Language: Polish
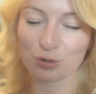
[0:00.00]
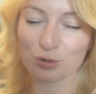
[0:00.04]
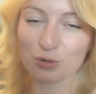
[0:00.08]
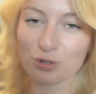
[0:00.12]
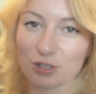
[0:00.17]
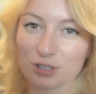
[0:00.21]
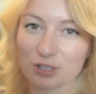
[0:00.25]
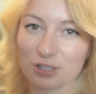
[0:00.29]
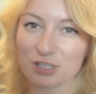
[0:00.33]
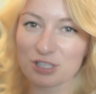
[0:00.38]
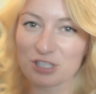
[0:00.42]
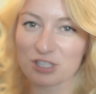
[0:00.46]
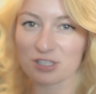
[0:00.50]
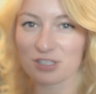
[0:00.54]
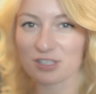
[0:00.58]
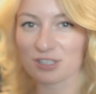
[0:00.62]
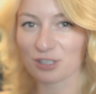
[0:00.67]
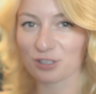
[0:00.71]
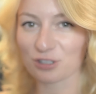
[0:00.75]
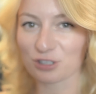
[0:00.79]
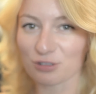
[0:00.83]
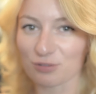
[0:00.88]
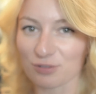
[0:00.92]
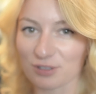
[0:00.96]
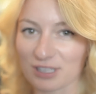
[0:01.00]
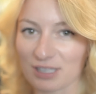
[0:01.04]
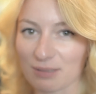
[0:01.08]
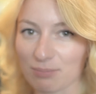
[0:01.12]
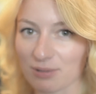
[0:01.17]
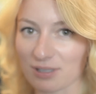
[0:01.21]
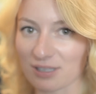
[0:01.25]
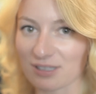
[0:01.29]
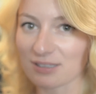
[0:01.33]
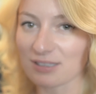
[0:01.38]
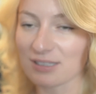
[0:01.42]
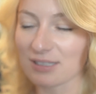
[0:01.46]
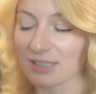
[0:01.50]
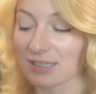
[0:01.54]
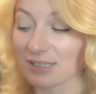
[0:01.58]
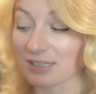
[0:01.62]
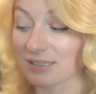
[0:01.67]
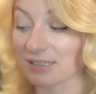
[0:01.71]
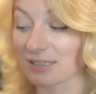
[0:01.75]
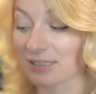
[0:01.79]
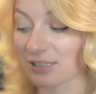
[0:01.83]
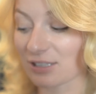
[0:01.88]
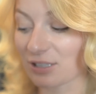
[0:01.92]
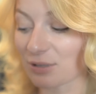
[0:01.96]
chudy, nic się z niego nie wytapia,
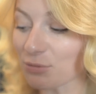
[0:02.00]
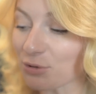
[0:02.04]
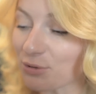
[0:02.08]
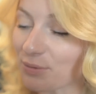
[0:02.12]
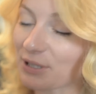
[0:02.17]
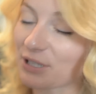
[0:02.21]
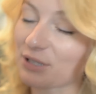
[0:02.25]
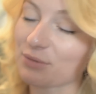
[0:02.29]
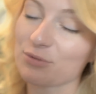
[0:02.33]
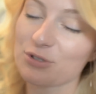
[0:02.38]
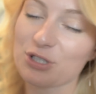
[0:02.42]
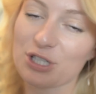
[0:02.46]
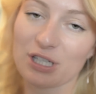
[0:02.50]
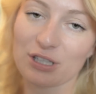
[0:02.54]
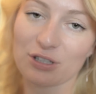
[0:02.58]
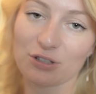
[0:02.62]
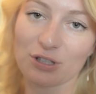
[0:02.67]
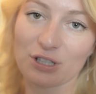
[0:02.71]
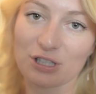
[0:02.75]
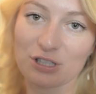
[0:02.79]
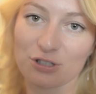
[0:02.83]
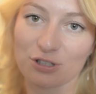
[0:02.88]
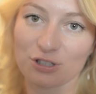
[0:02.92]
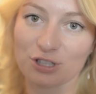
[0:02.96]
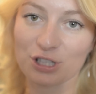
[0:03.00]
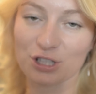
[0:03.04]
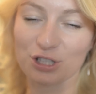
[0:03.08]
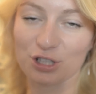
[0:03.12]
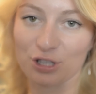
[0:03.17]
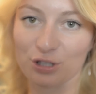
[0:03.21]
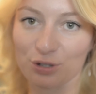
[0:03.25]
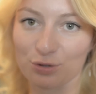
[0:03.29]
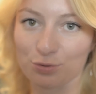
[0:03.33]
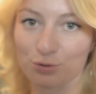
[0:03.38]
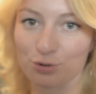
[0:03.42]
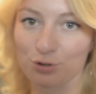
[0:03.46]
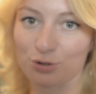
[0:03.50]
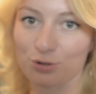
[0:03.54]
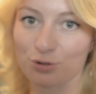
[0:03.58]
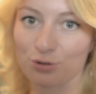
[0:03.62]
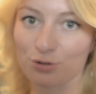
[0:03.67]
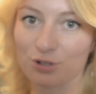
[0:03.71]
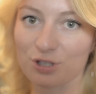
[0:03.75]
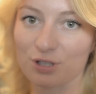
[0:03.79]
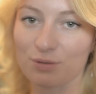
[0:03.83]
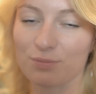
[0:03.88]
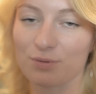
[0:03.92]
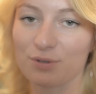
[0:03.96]
dlatego mój będę musiała dodać troszeczkę
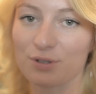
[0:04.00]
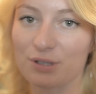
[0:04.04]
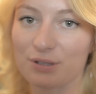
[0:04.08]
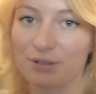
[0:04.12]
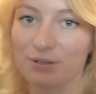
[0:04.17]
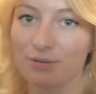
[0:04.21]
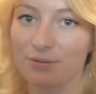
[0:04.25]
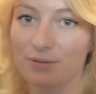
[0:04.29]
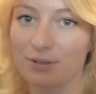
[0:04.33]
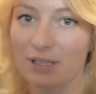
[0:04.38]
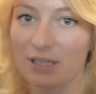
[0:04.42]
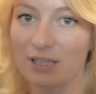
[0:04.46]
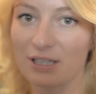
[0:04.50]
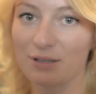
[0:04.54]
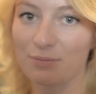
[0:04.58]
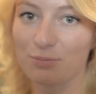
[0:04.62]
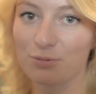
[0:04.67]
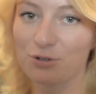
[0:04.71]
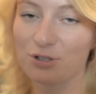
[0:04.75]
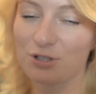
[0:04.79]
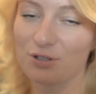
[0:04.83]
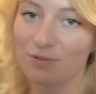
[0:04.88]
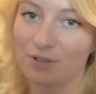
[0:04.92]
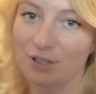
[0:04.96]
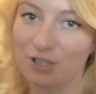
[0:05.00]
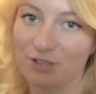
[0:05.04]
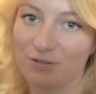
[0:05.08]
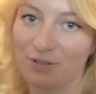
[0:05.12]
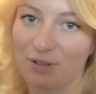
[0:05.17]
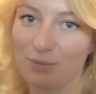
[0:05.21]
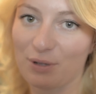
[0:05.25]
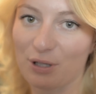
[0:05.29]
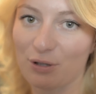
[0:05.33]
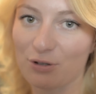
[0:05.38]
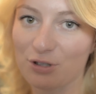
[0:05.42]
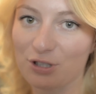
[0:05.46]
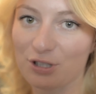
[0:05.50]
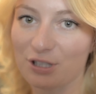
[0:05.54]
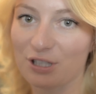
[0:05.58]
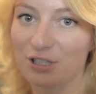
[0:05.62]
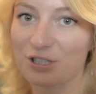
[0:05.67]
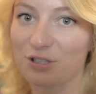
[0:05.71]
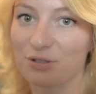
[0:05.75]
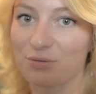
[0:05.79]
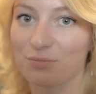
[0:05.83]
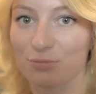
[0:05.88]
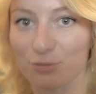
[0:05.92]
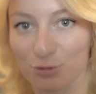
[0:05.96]
tłuszczu, żeby dalej później warzywa miały się na
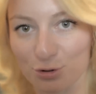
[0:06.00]
czym